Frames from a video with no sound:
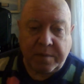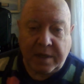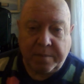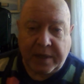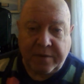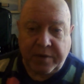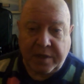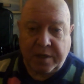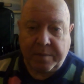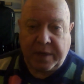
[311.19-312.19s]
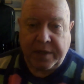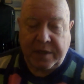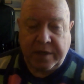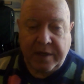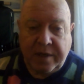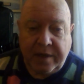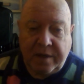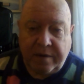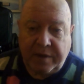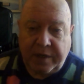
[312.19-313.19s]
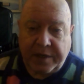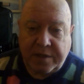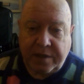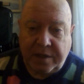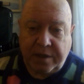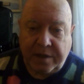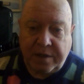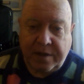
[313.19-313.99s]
меня подвигнет пойти в лес и